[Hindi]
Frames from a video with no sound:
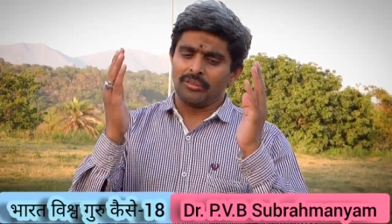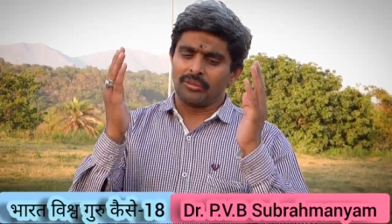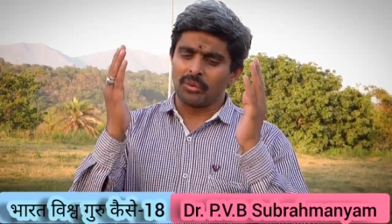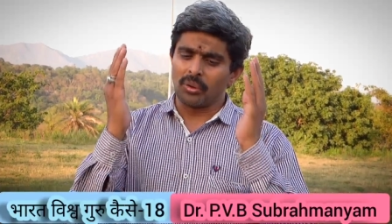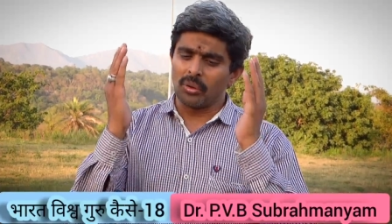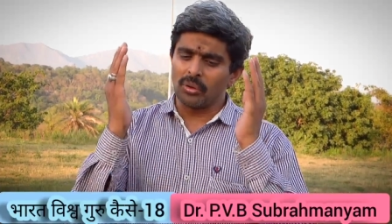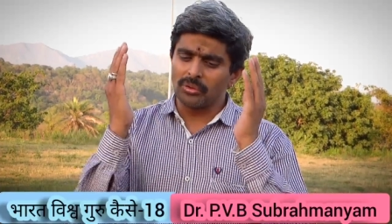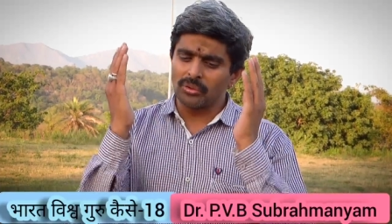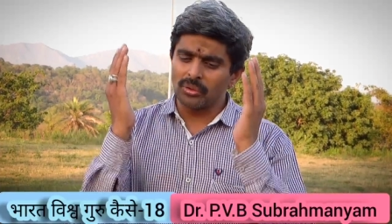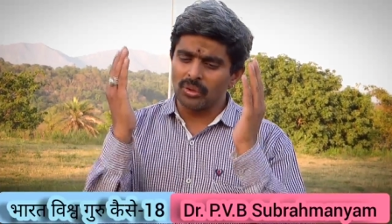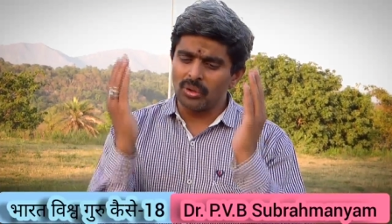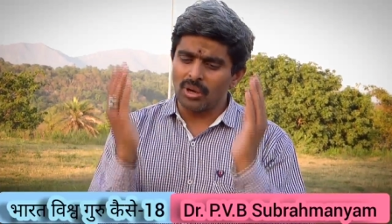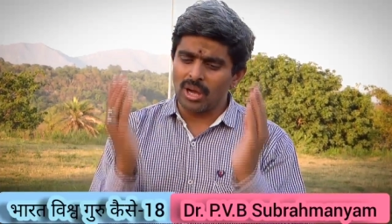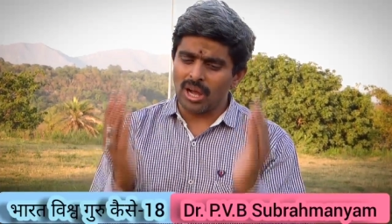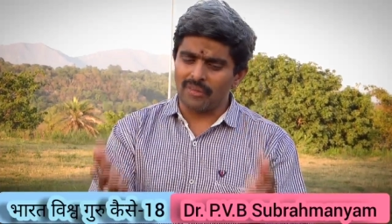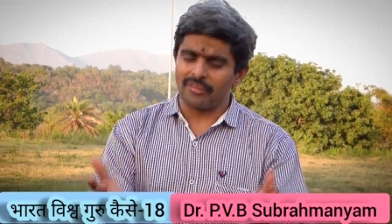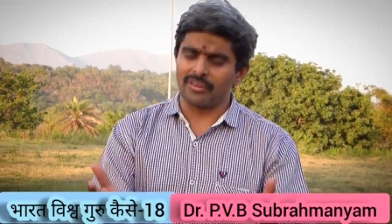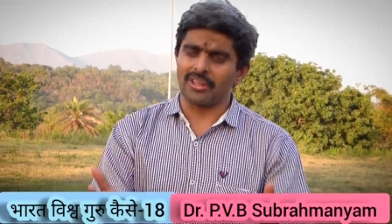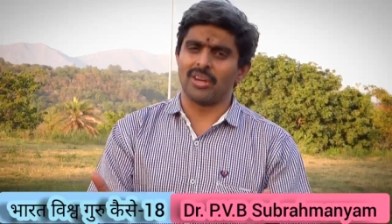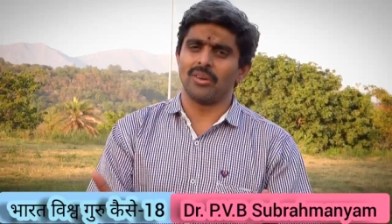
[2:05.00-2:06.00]
जो जो
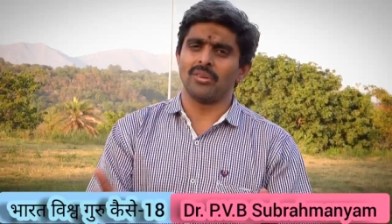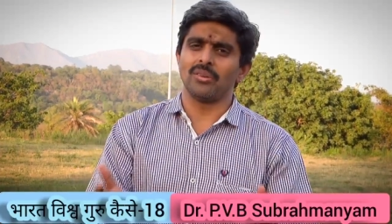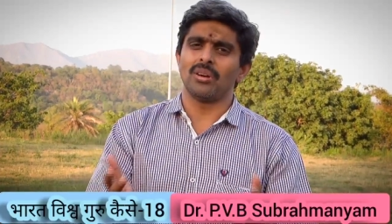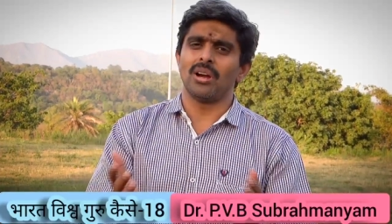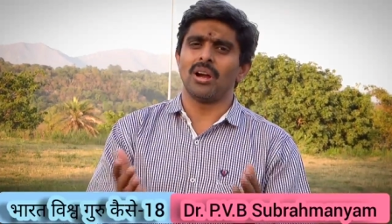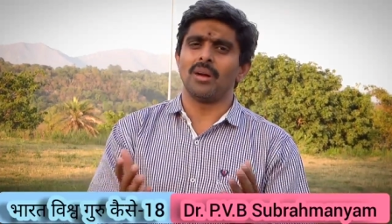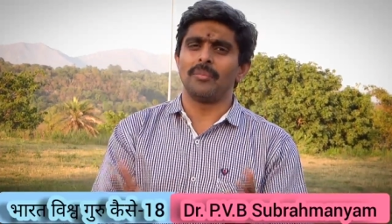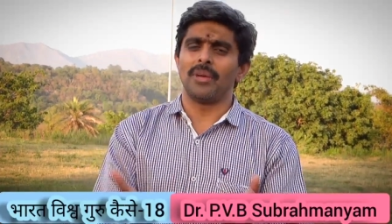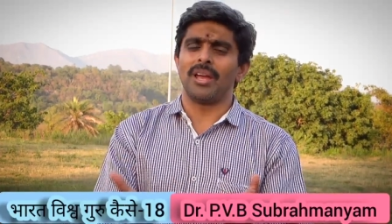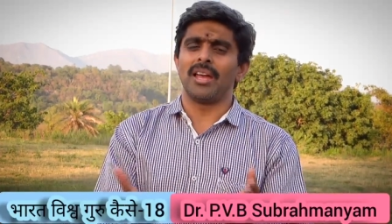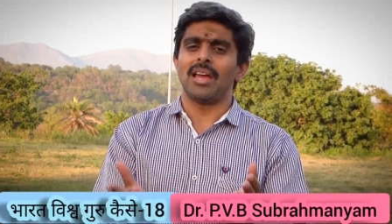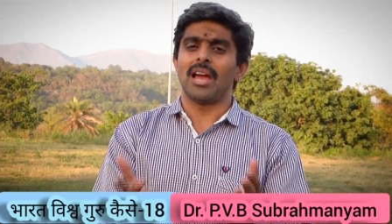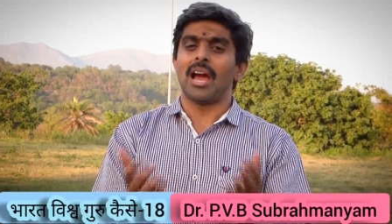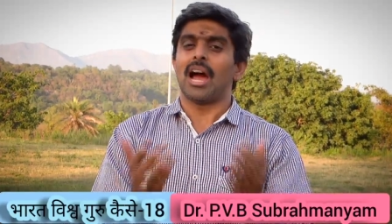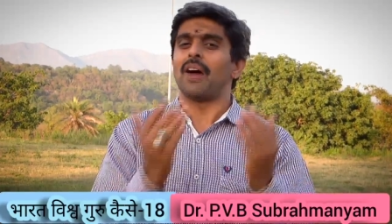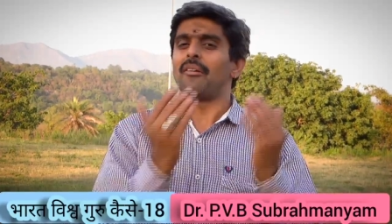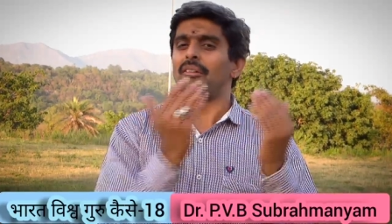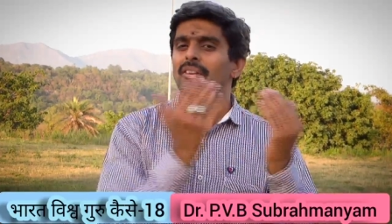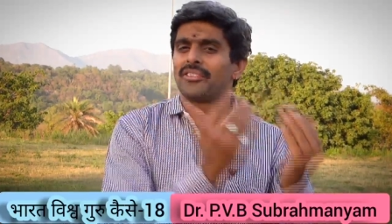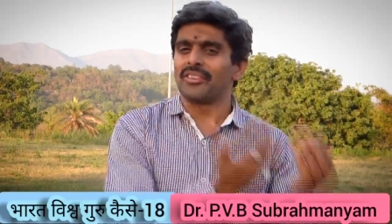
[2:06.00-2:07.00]
अवयव हमें
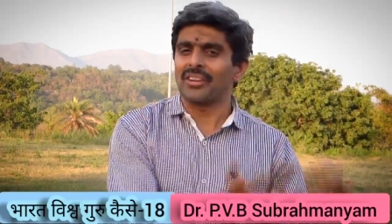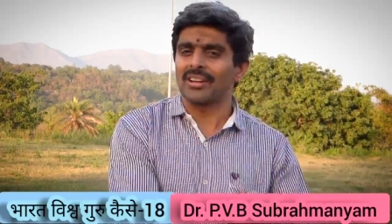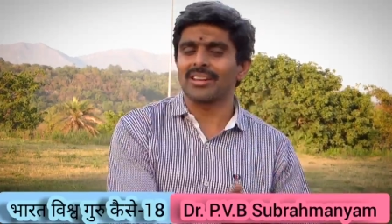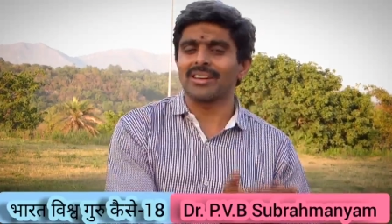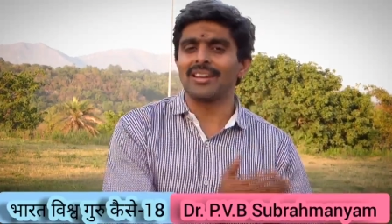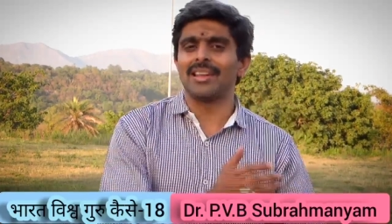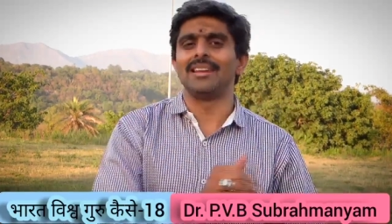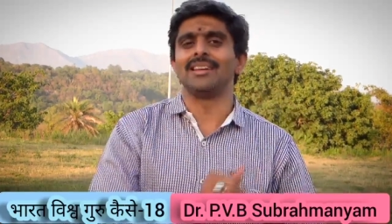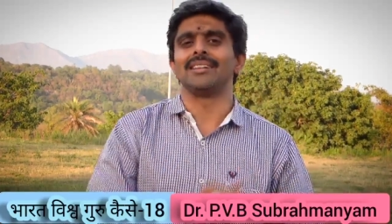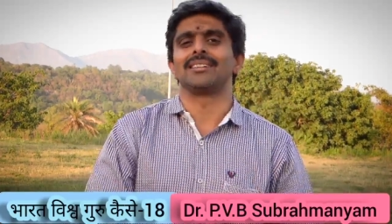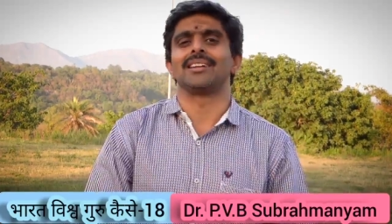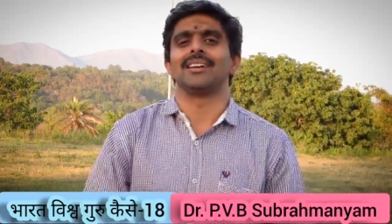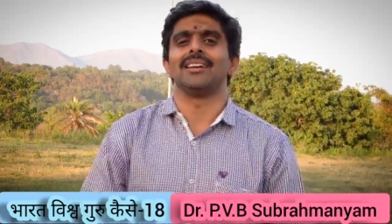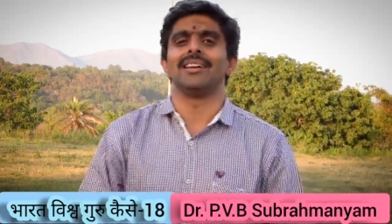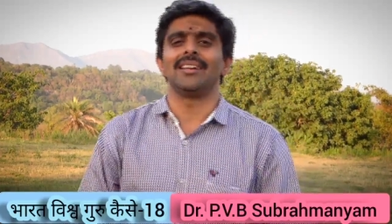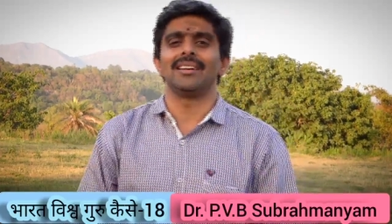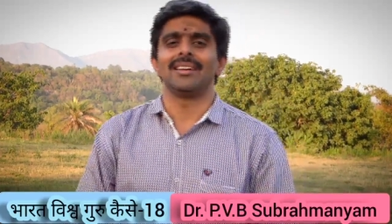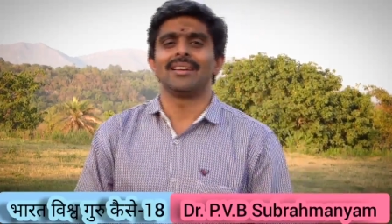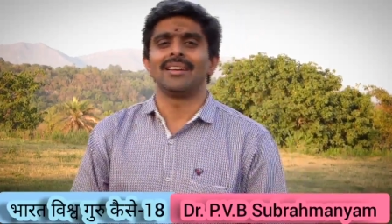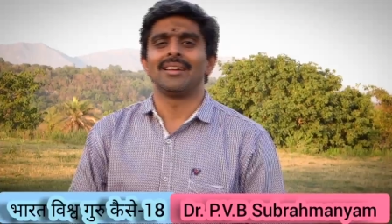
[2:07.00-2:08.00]
आवश्यक नहीं थी